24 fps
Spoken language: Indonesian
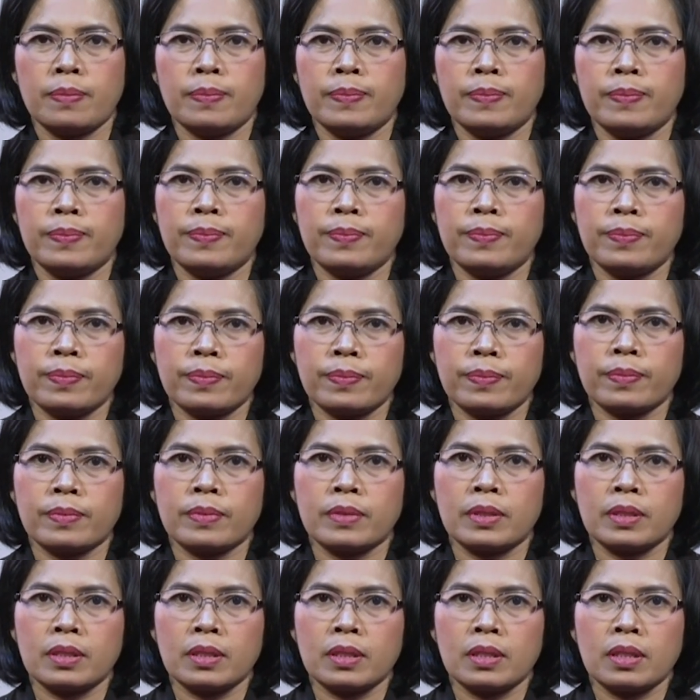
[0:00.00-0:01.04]
dan
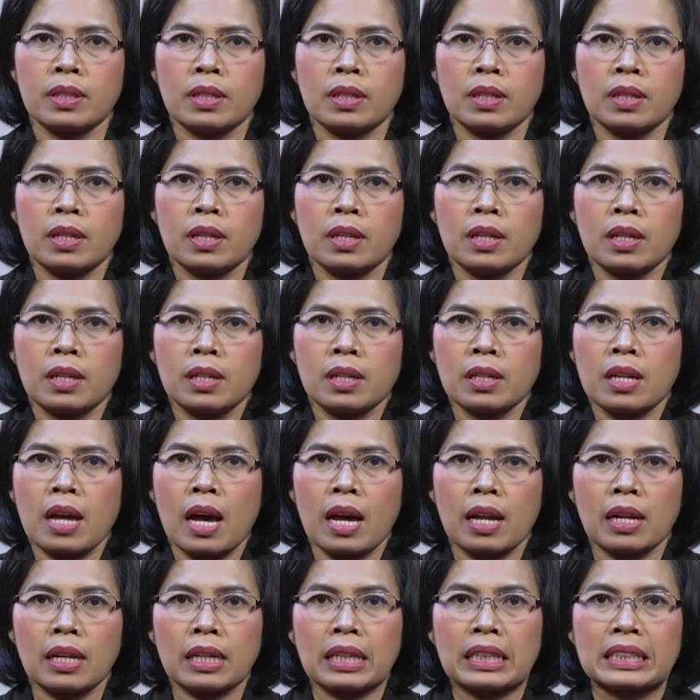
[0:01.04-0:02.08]
kesiapan menjadi hamba
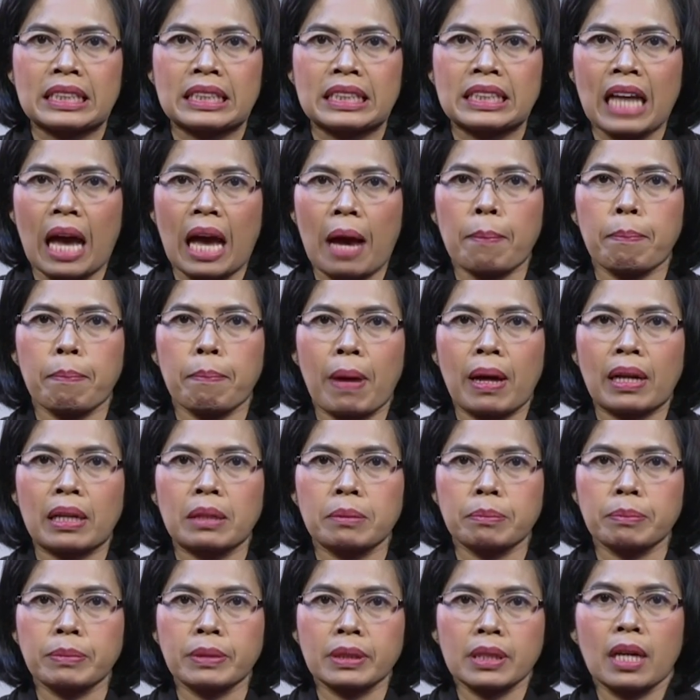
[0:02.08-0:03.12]
adalah keharusan
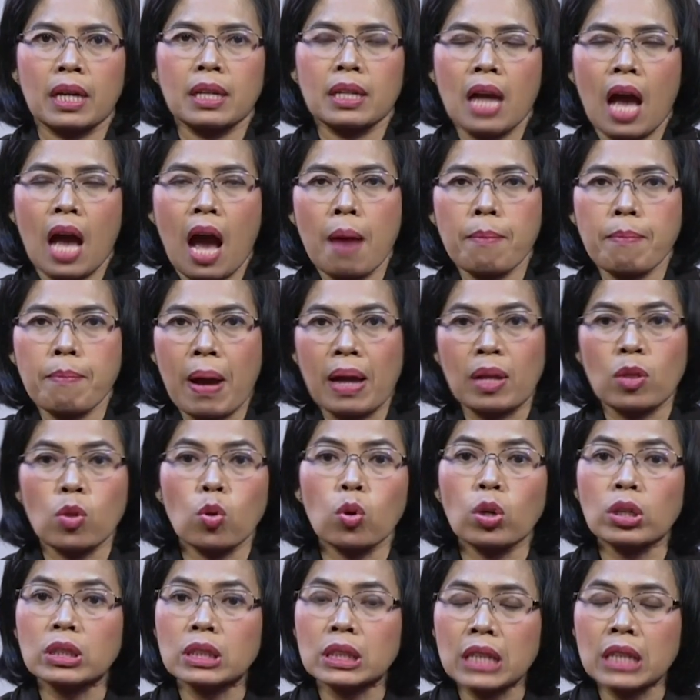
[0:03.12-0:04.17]
buat kita sebagai anak
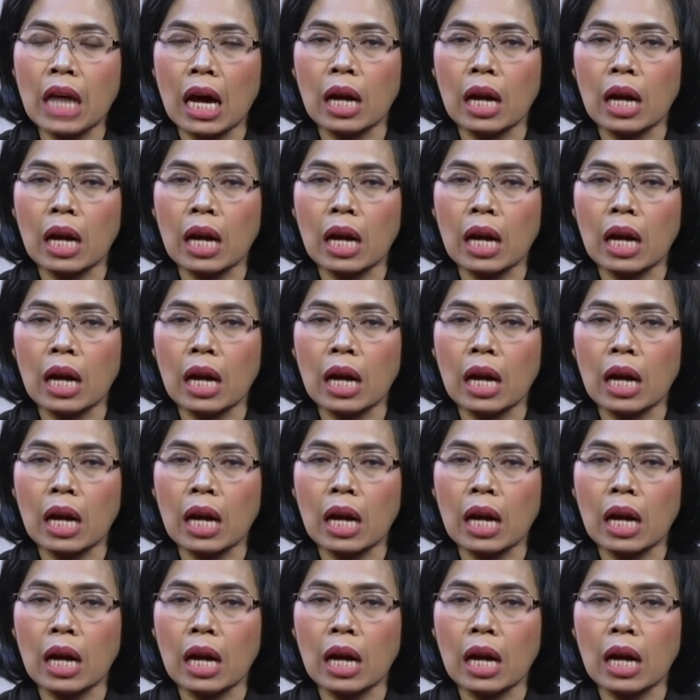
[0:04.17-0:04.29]
Tuhan.